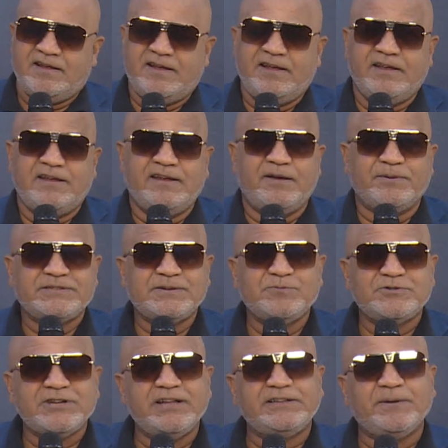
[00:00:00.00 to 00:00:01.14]
Eh, a veces
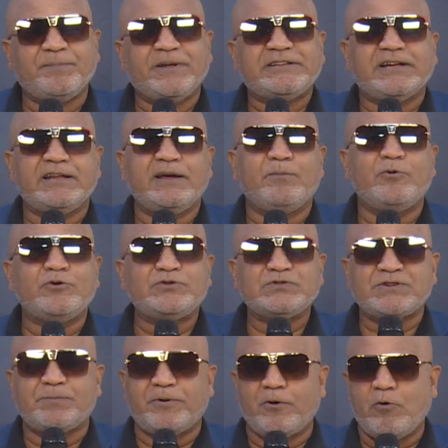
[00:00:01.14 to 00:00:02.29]
mucha gente patalea mucho y
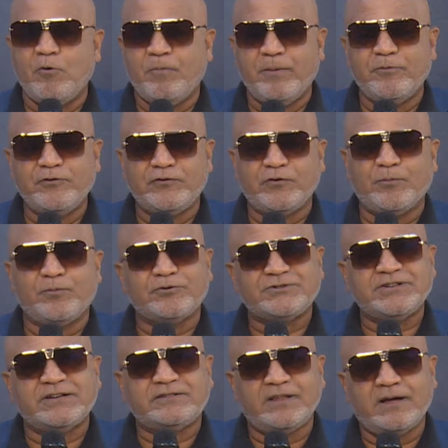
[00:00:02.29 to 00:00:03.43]
se preocupa mucho por
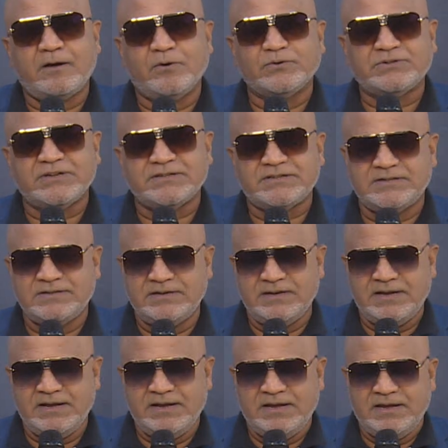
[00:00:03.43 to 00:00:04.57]
ciertas cosas.
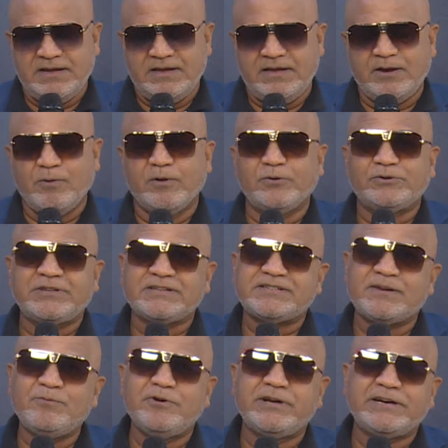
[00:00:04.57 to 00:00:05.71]
Y cuando usted se
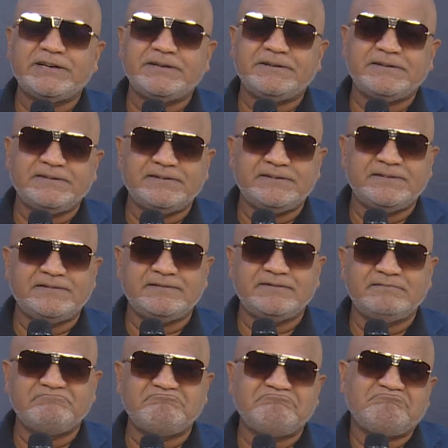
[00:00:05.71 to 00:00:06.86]
muere,
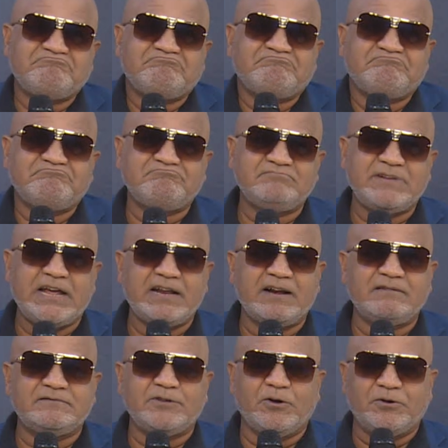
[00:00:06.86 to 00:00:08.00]

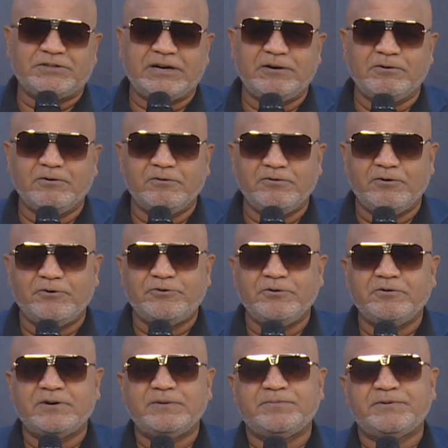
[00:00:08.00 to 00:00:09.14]
mm, dos o tres lo, lo,
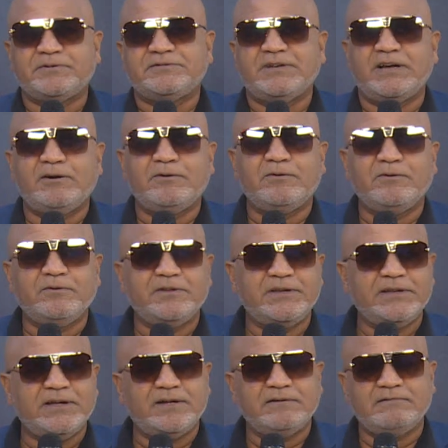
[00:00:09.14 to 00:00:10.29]
lloran, pero ya los dos
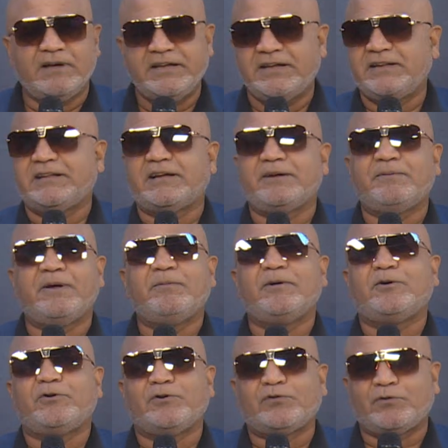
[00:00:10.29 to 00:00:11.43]
días. Hay gente que va al
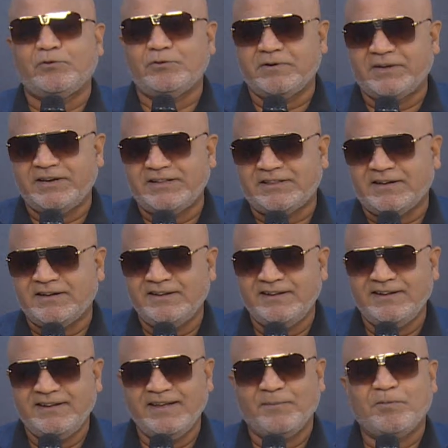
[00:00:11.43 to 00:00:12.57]
velorio suyo y grita,
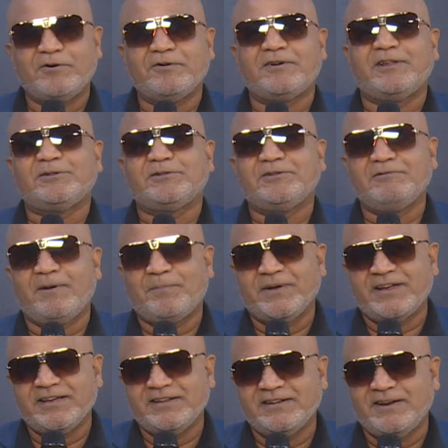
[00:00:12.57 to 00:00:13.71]
y a poco rato tiene una
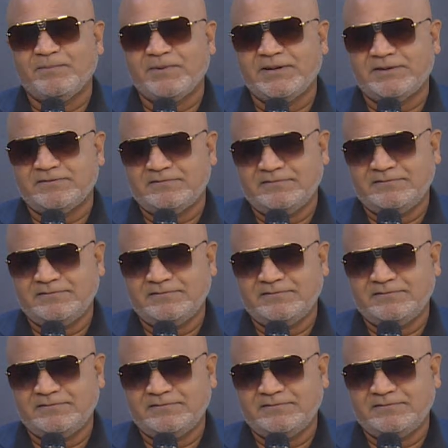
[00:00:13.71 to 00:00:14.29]
pequeña en la mano.